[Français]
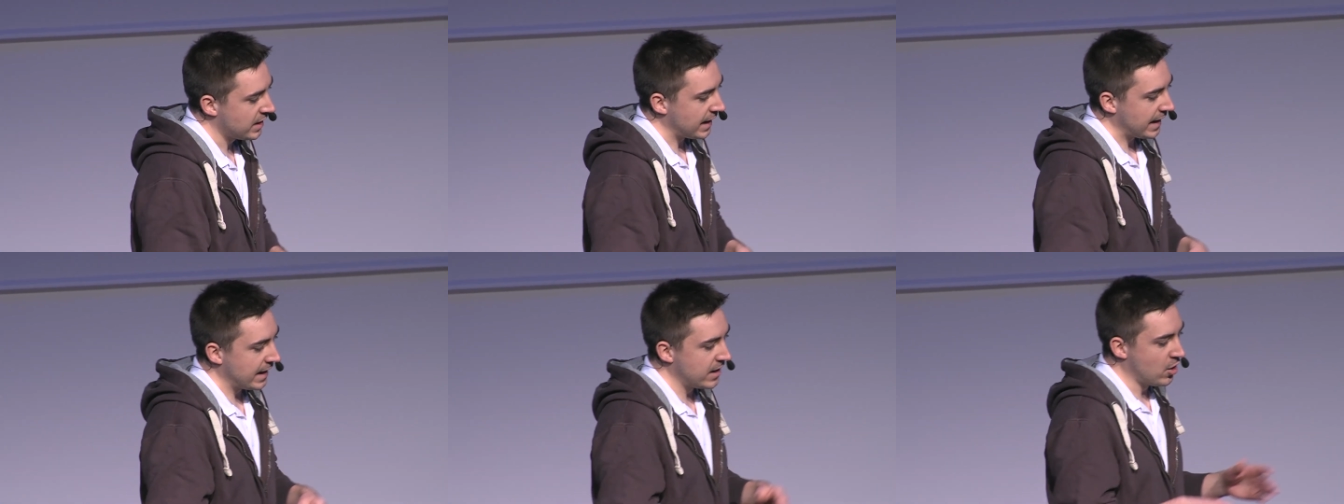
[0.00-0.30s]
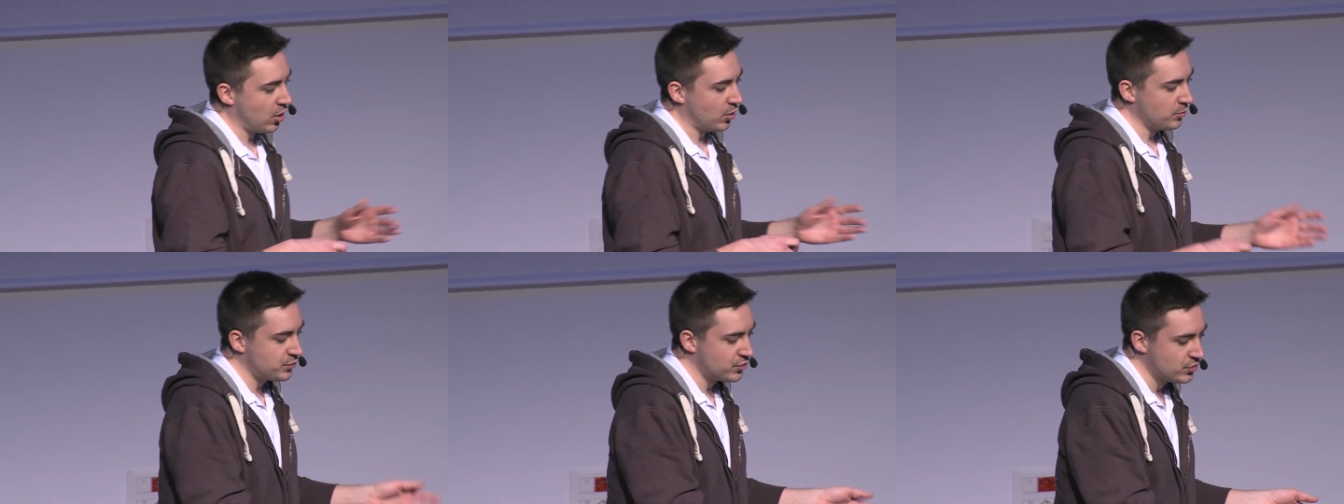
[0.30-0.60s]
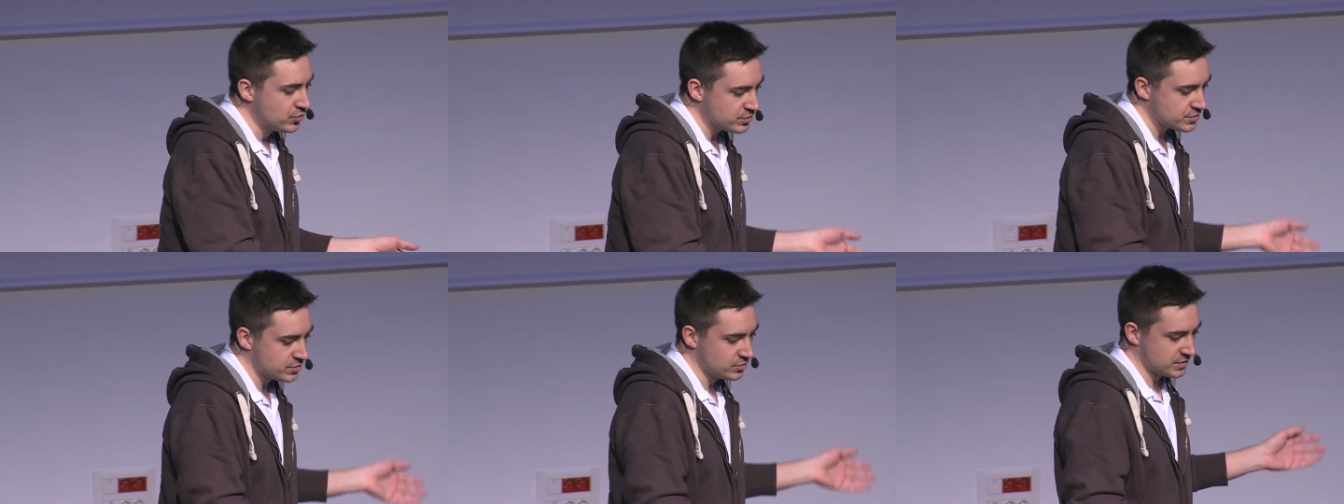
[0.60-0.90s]
Et en
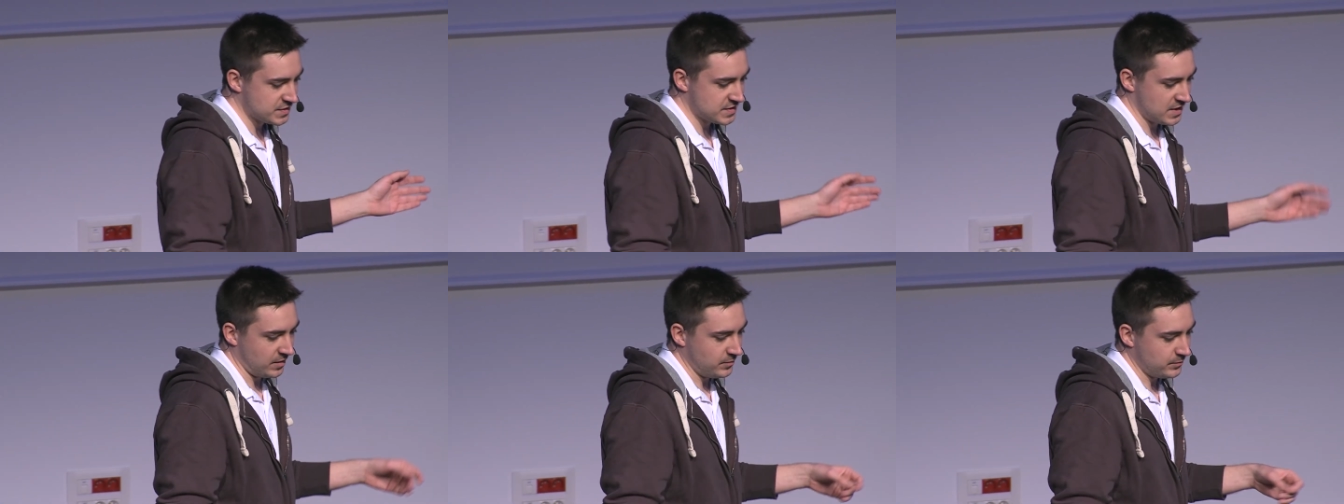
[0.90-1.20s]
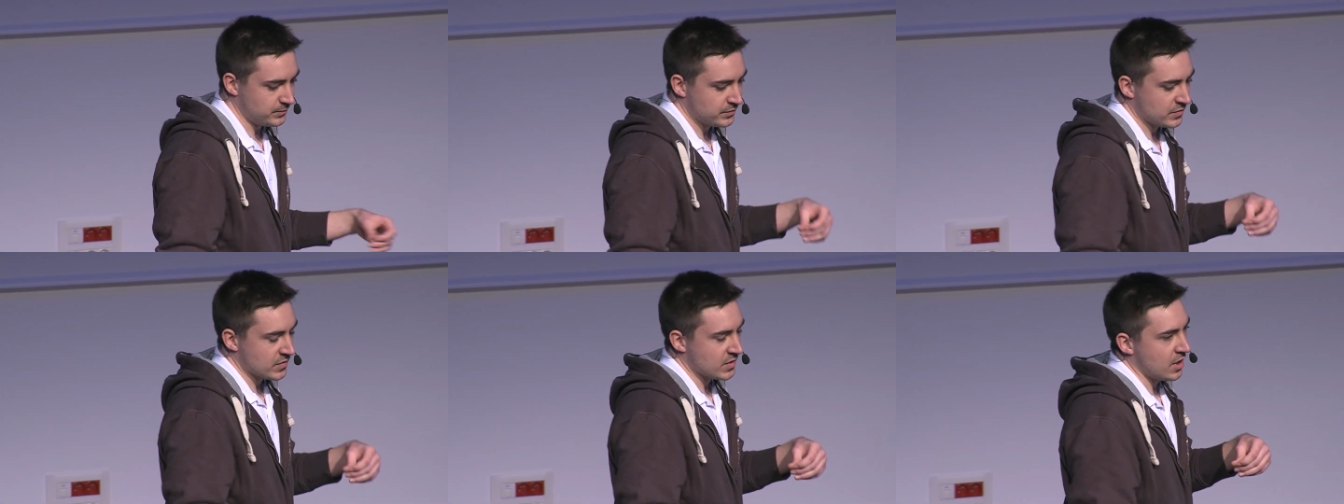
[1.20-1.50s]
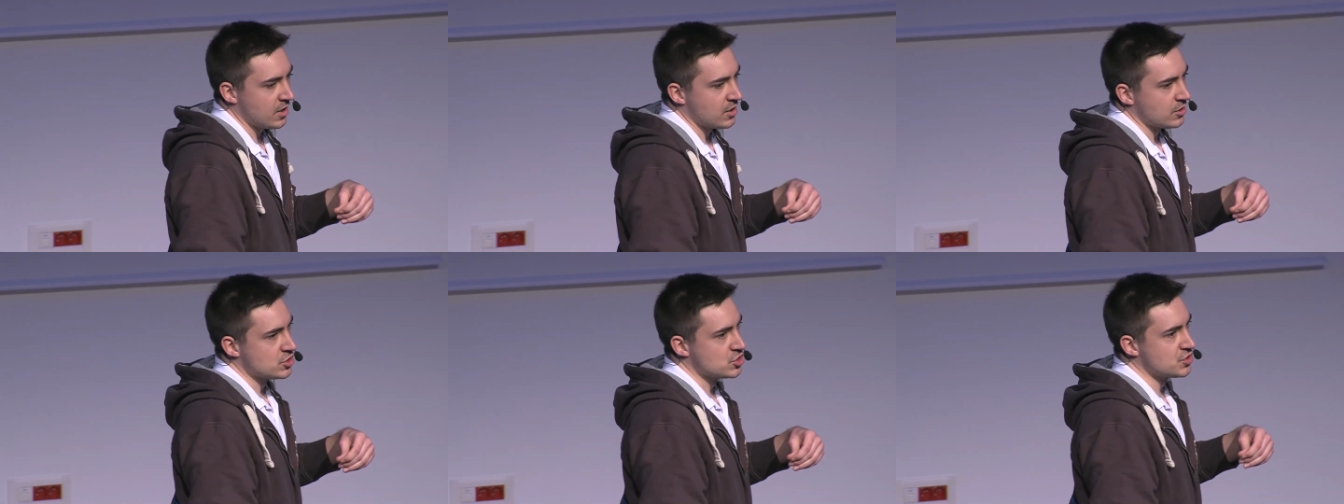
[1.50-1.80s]
plus de ça,
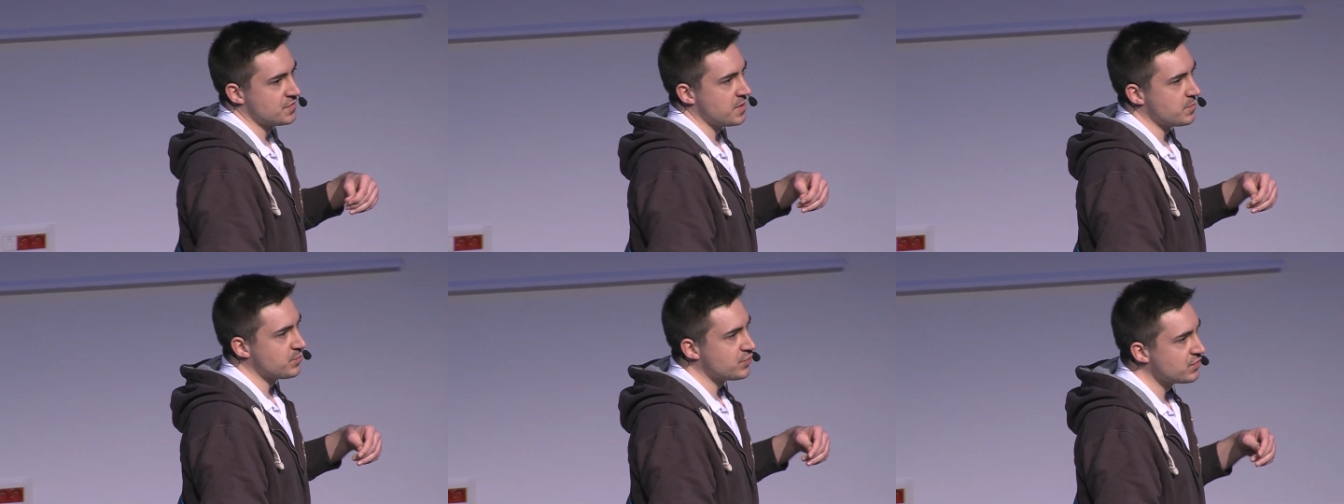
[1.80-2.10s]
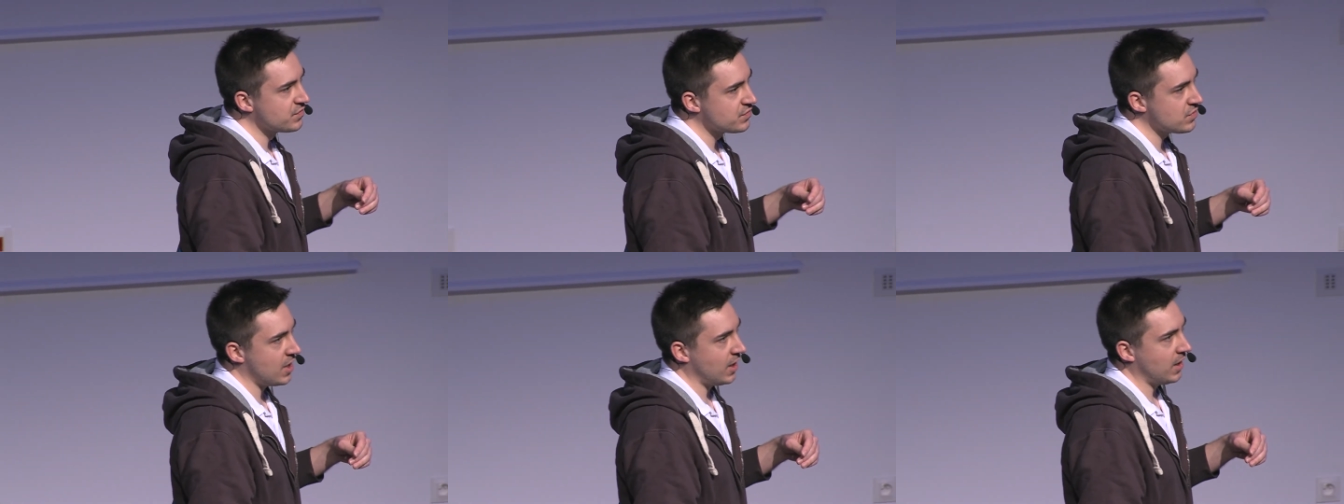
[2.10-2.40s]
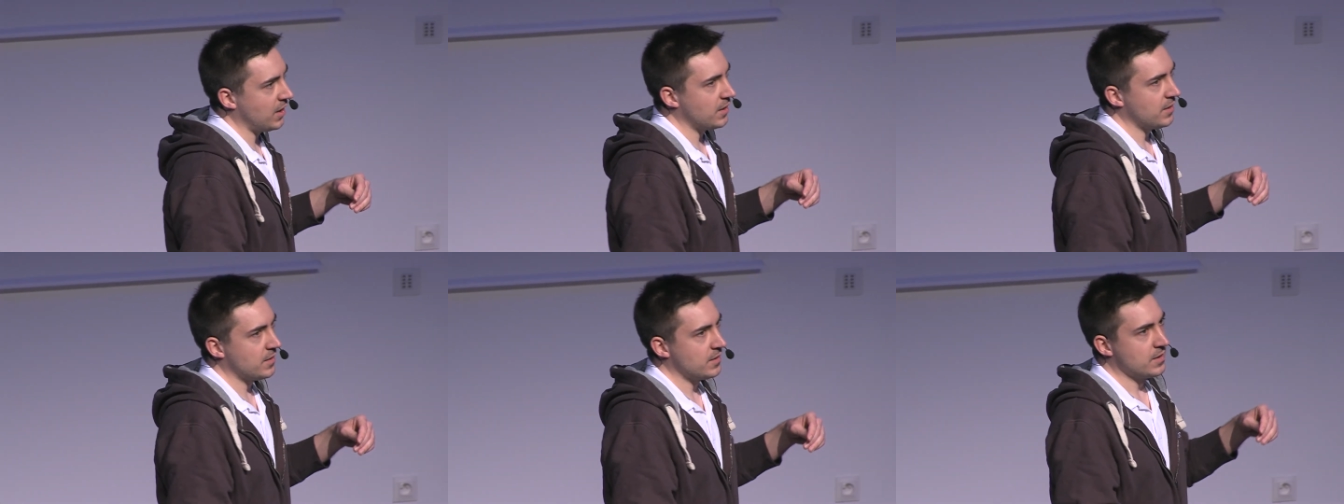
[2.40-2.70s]
je vais
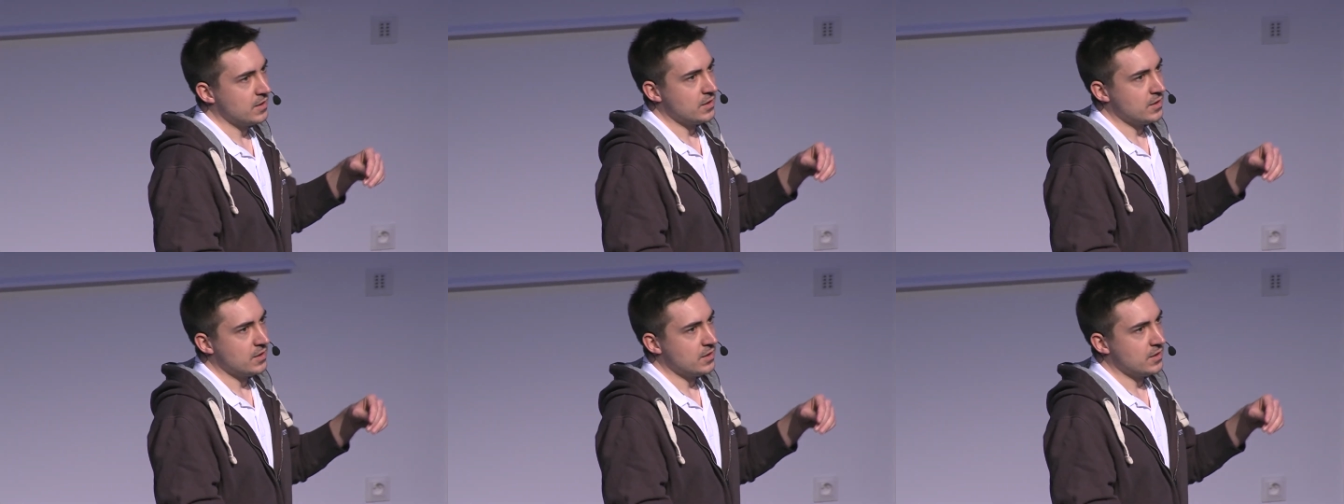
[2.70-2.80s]
pouvoir,